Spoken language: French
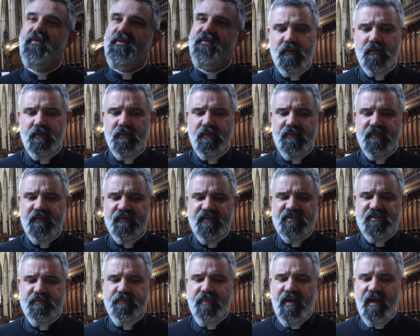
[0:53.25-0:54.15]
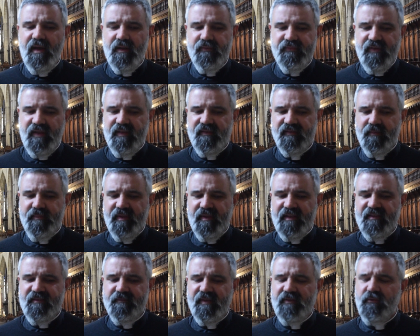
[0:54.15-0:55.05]
Enfin, il s'agit pas, enfin, c'est pas une
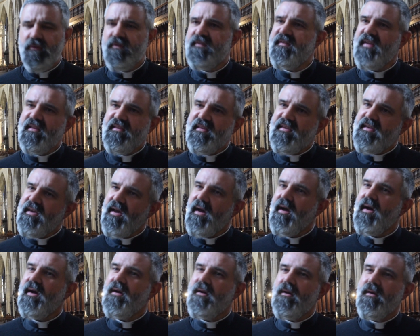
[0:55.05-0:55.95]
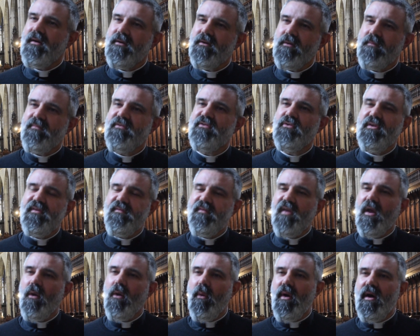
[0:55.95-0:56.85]
espèce de syndicat, euh, comme disait
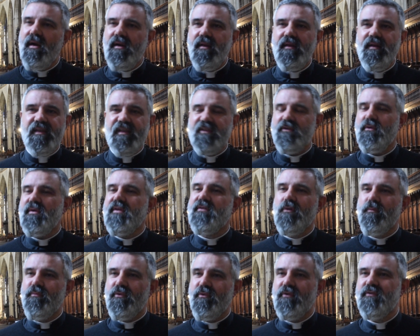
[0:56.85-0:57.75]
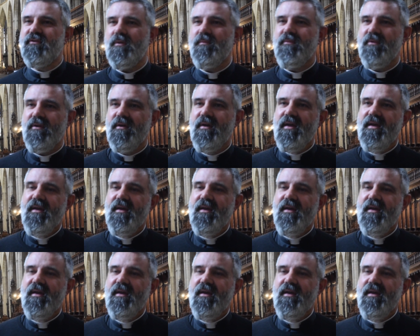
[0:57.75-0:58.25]
Olivier Roy, les, catholiques se posent comme